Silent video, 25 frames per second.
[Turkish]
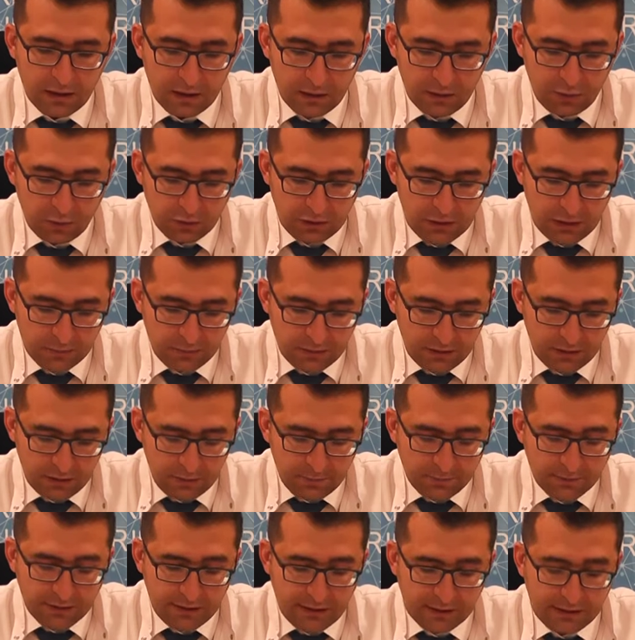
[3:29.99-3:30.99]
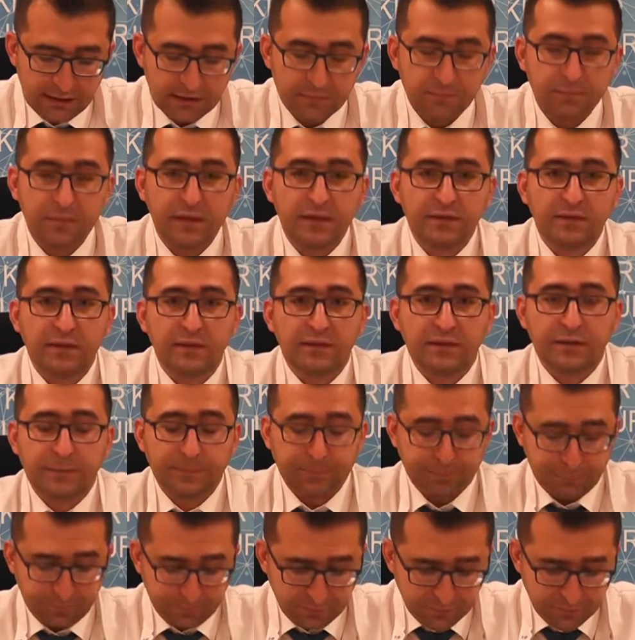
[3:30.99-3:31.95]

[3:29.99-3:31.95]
önemli yer edinmektedir.